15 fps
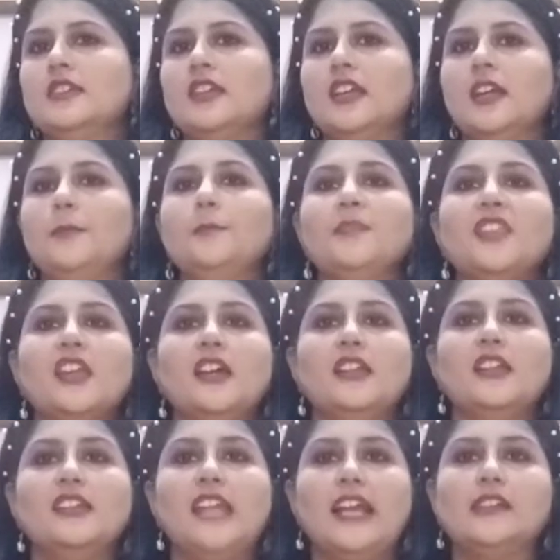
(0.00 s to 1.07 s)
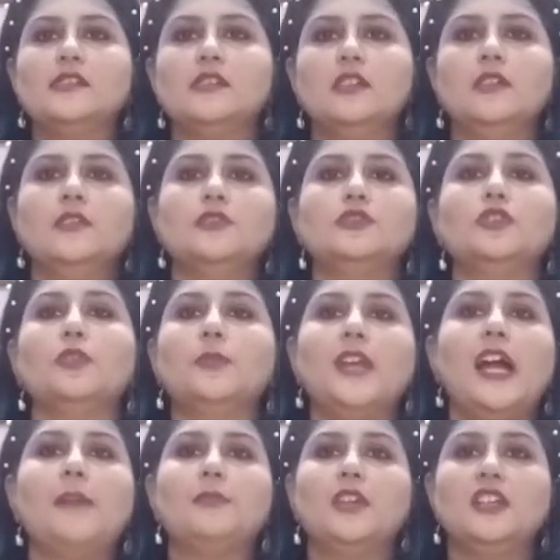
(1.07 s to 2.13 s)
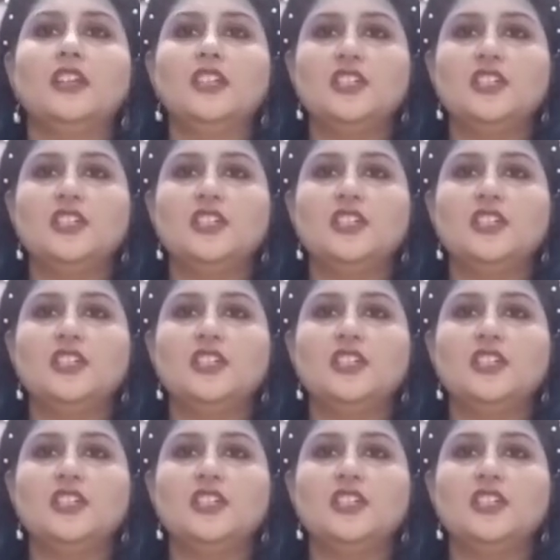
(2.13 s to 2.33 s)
ठीक है नेक्स्ट जो भी आपके